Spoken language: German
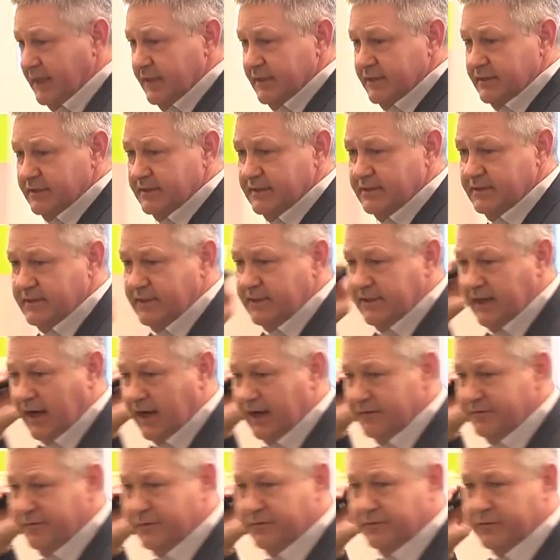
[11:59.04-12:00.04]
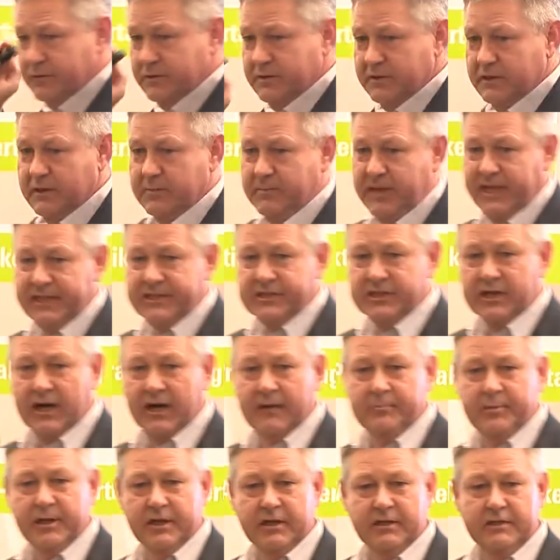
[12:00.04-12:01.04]
Das ist die Tafel von dem
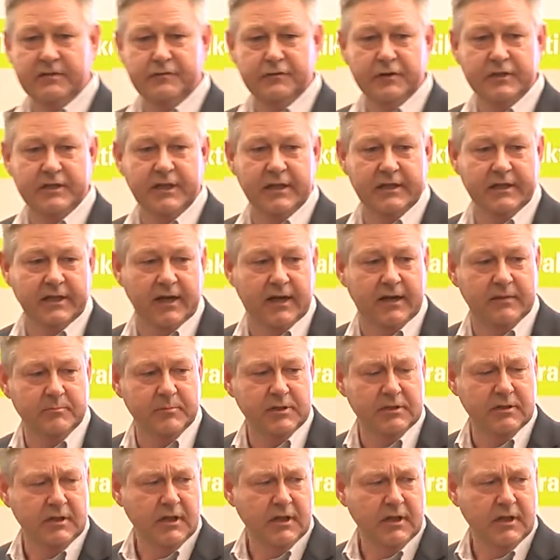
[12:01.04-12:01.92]
HR-Bereich, von der Dame,